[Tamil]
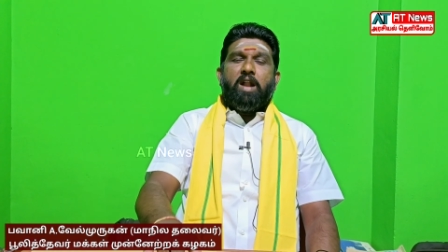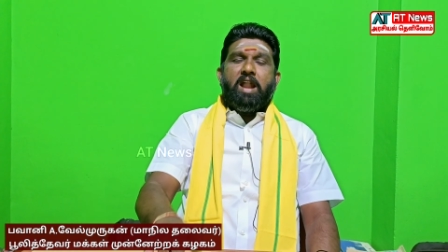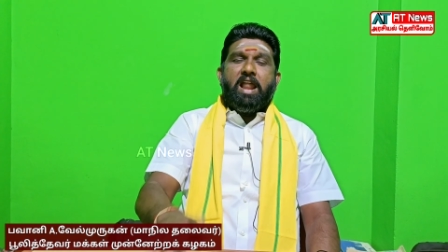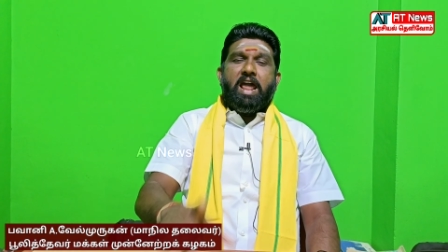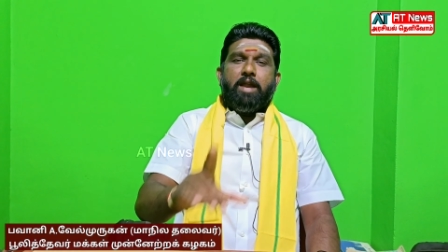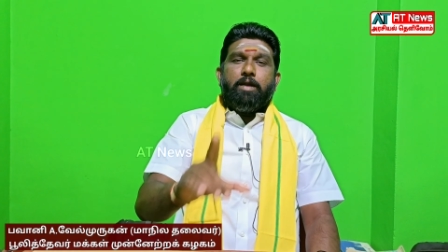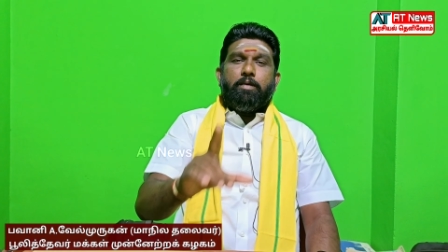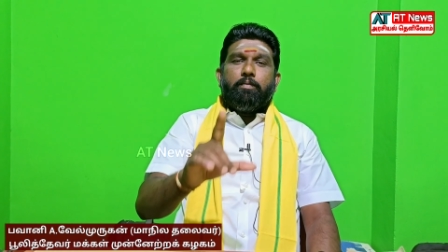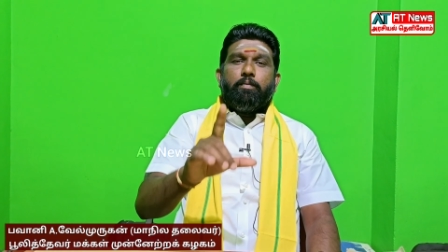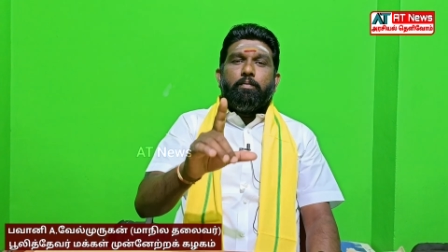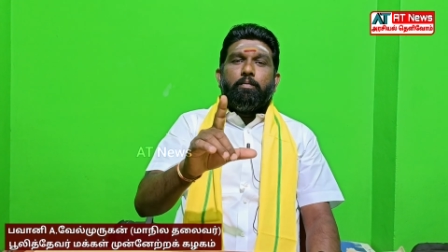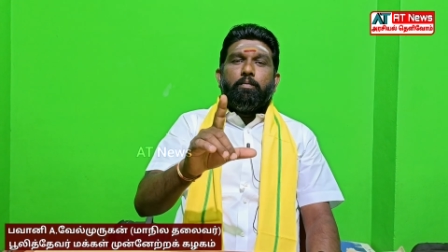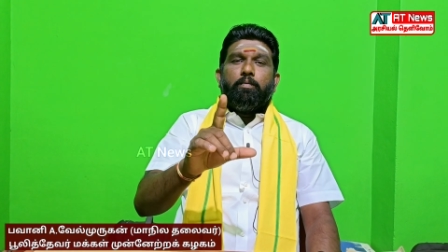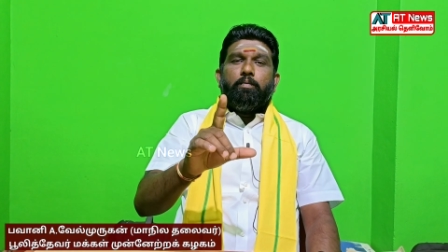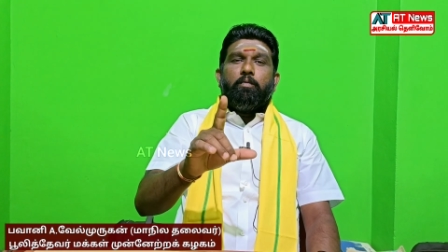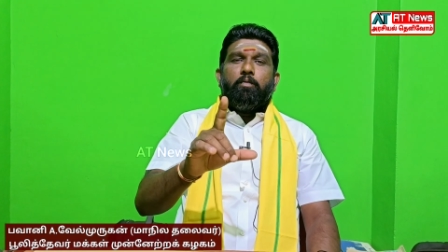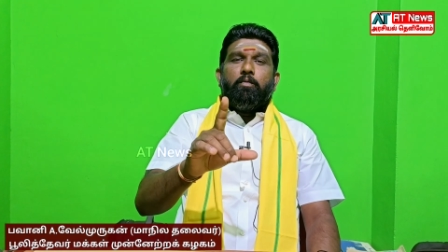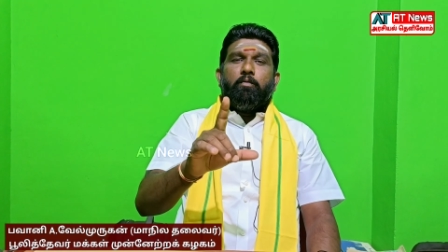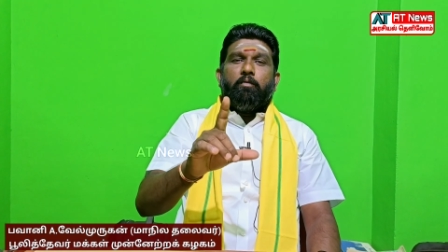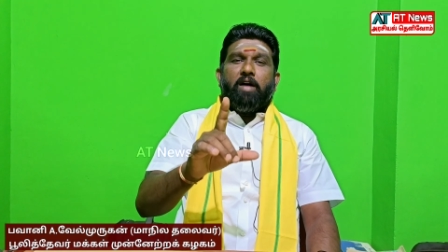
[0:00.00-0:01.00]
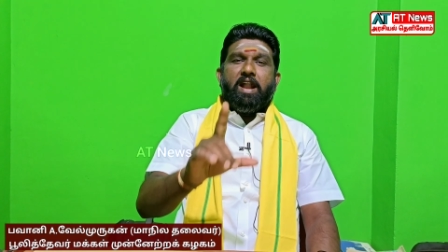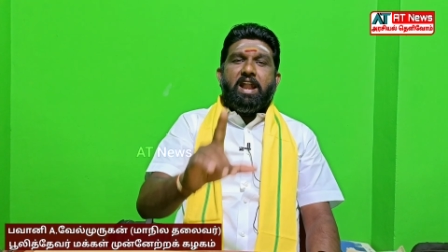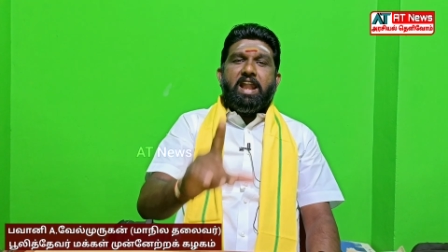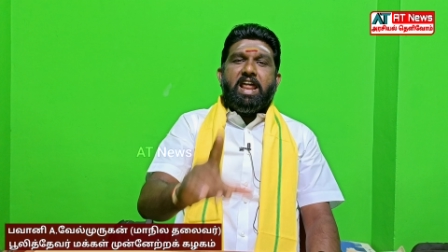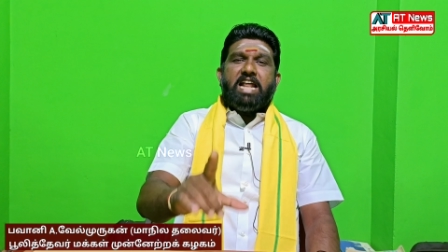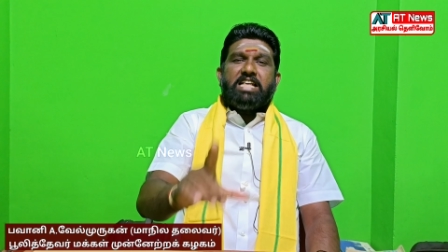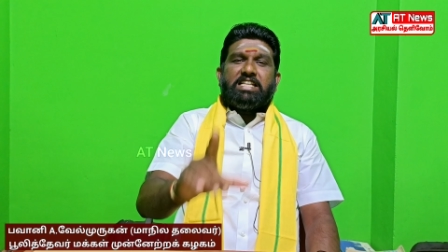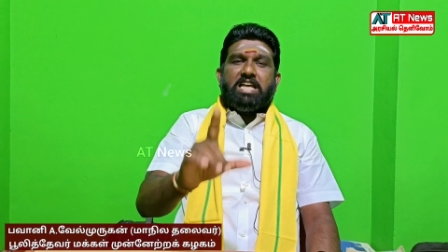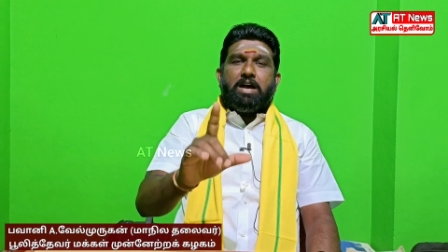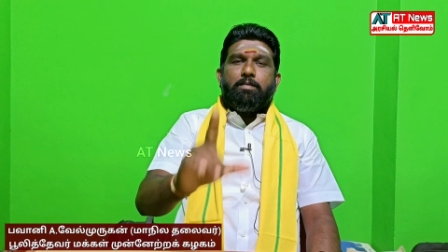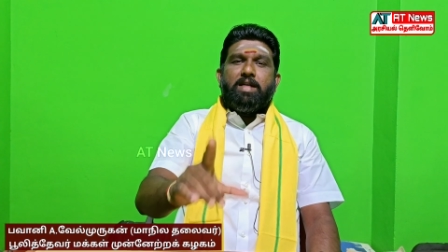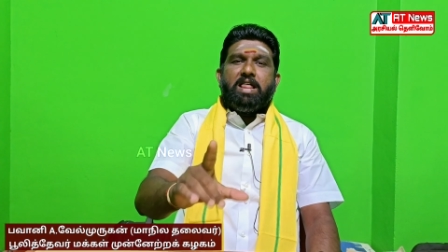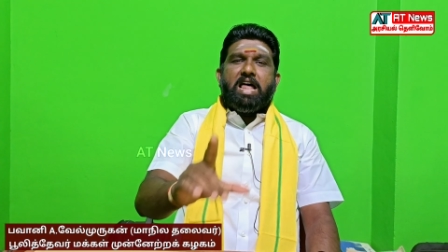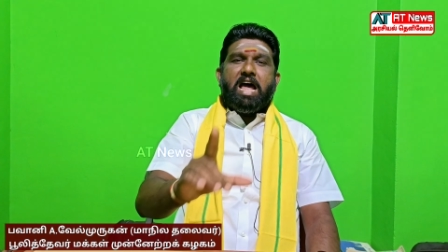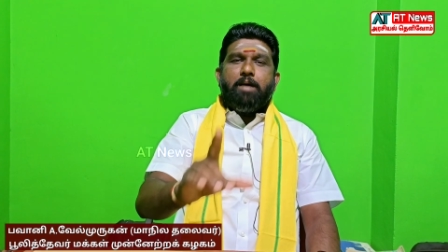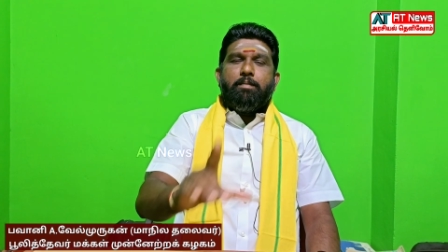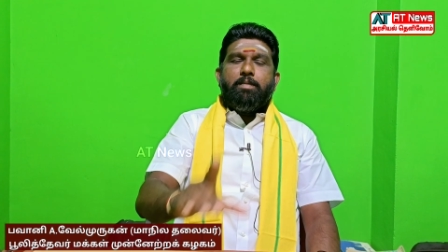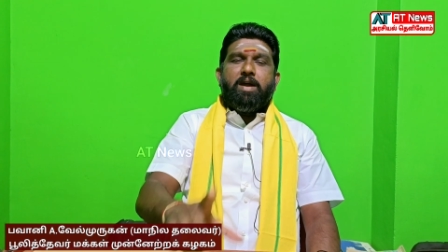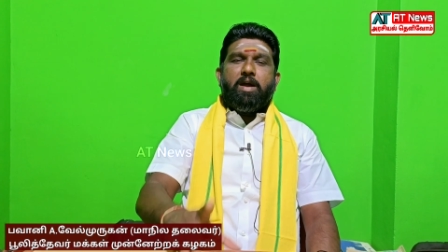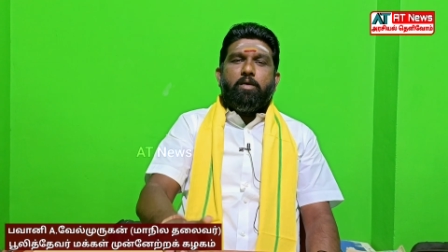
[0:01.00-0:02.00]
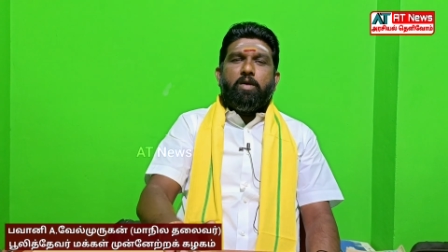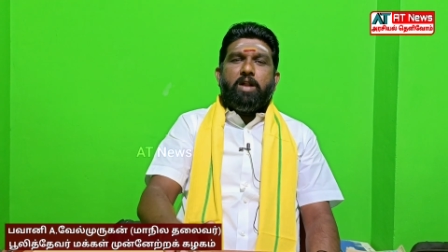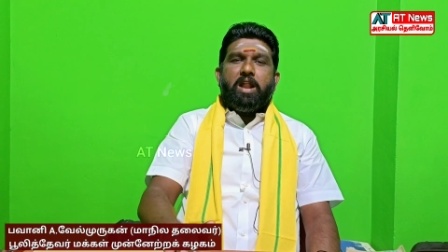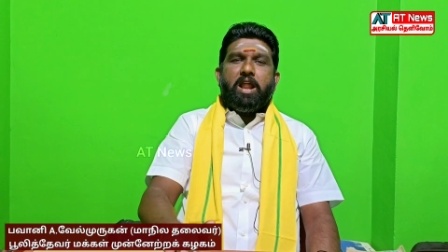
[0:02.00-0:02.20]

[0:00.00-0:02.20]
உன்னை வன்னிய சமுதாயமே